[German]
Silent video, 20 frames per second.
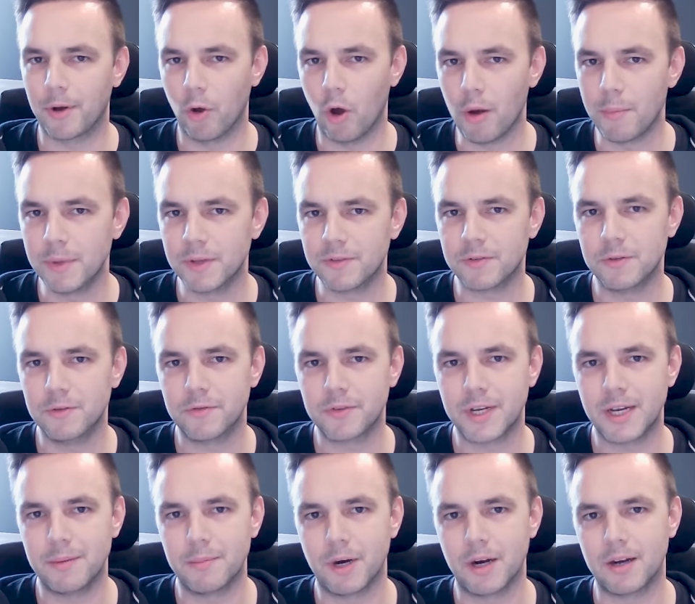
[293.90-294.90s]
noch mit
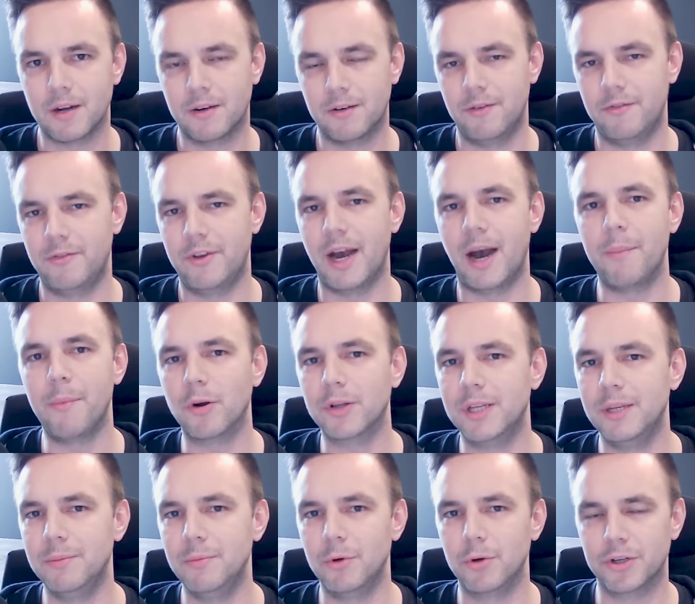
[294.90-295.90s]
5G machen? Wir haben auch
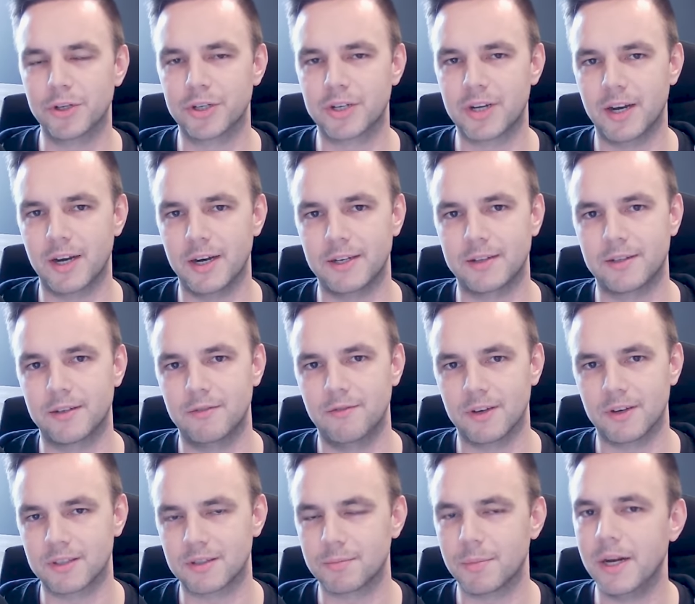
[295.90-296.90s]
die Möglichkeit,
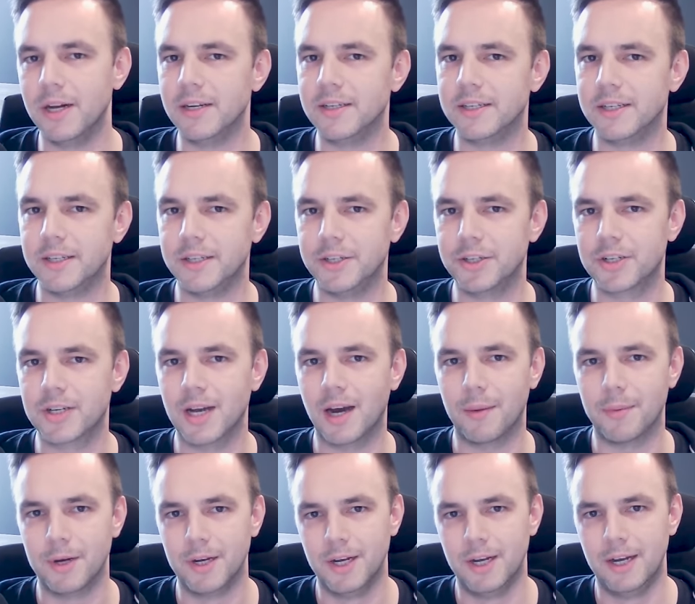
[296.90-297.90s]
was es bei LTE nicht
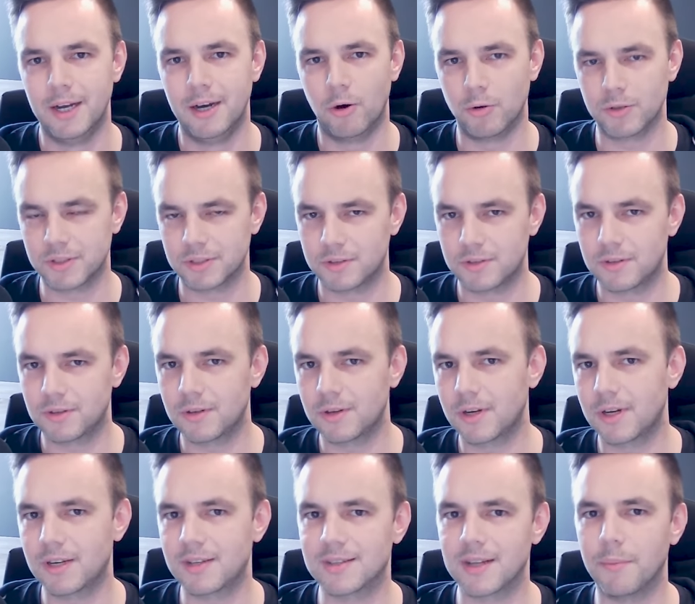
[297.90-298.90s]
gab, unsere
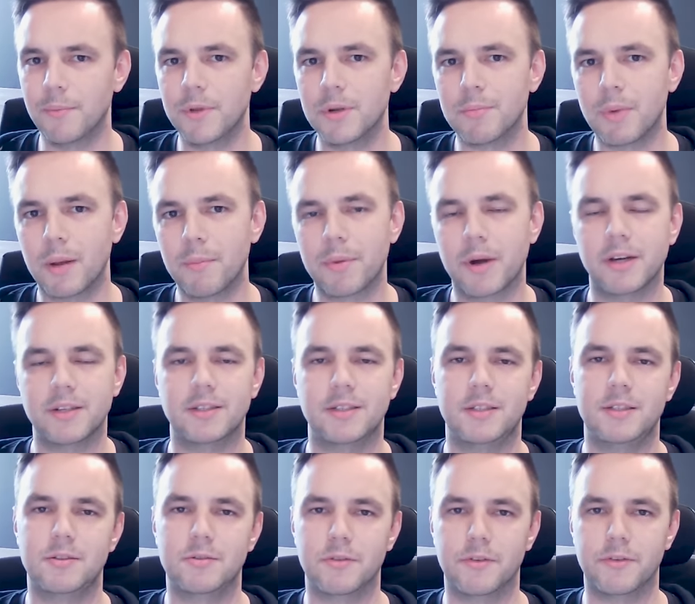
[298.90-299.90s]
gesamte Bandbreite,
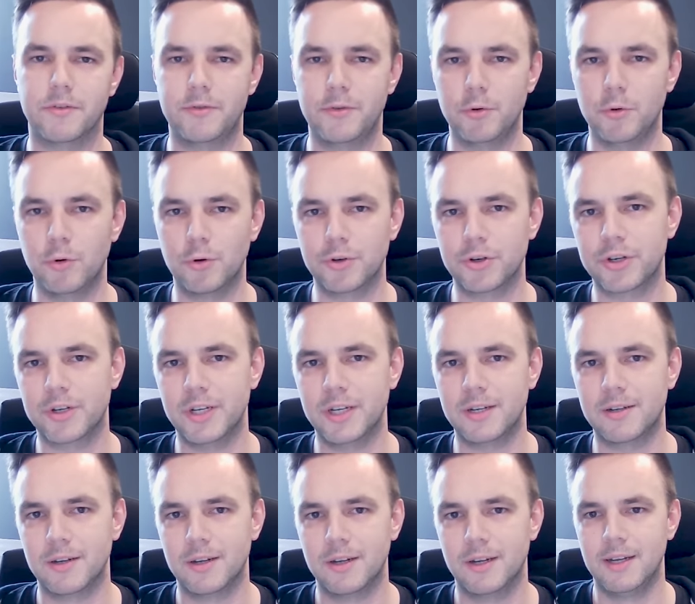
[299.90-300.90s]
die zur Verfügung
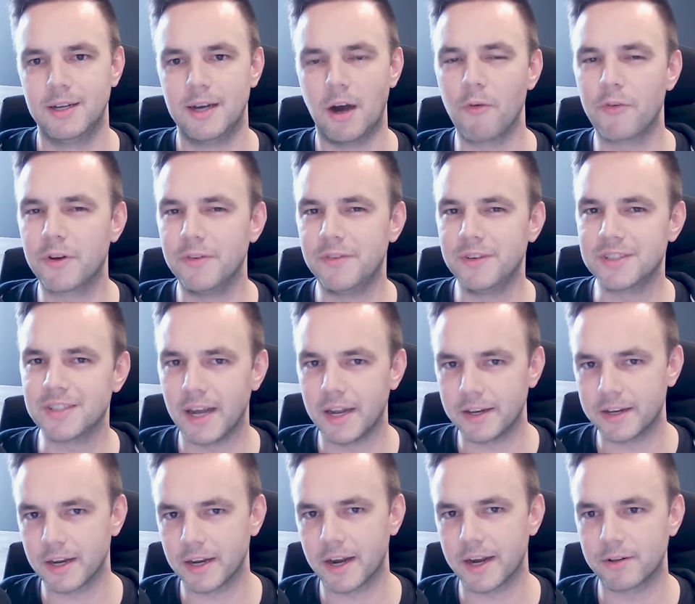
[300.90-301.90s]
steht, auf gewisse
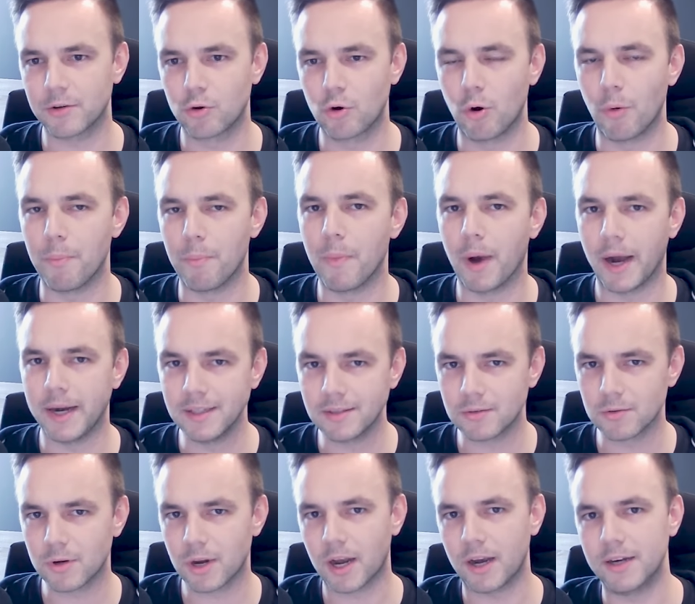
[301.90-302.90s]
Endgerätegruppen
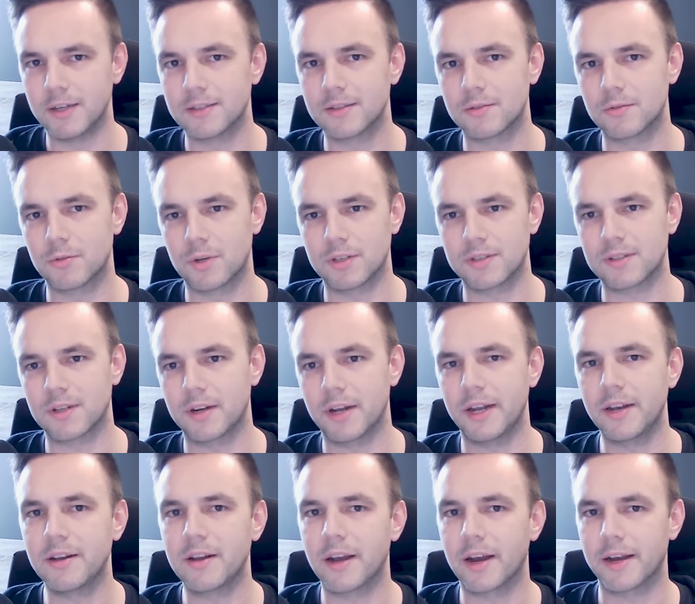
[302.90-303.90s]
einzukreisen, sodass dann
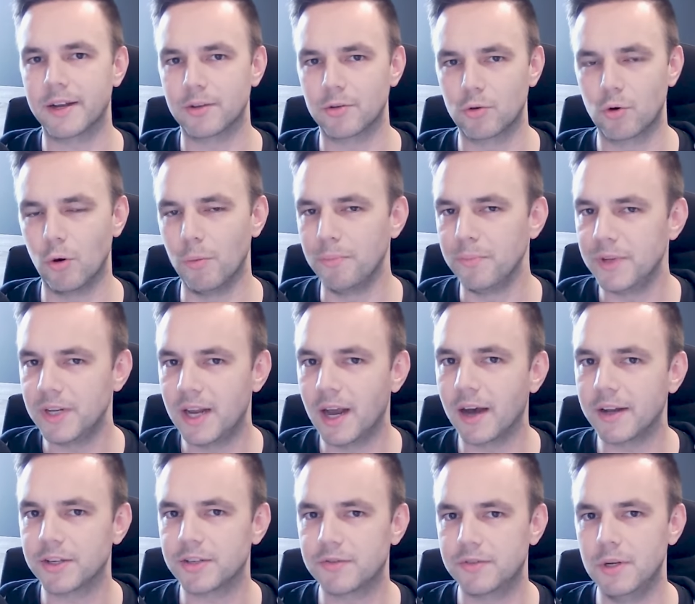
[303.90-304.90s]
Endgerätegruppen, die gar
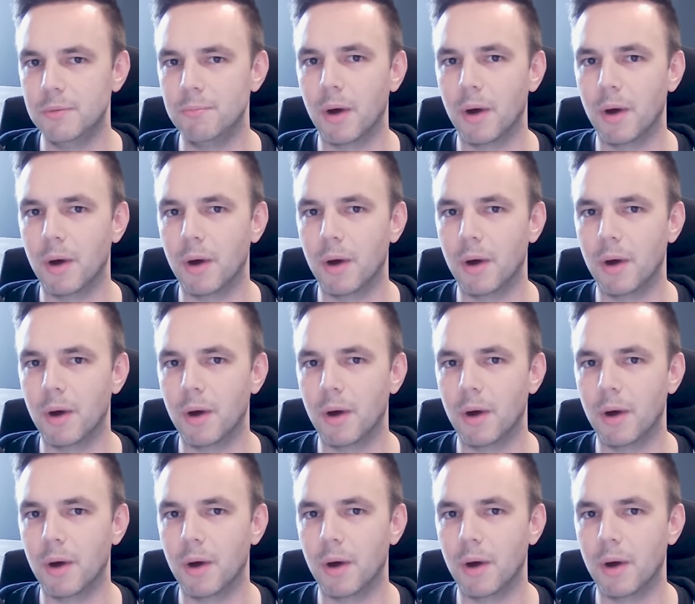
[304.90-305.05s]
nicht viel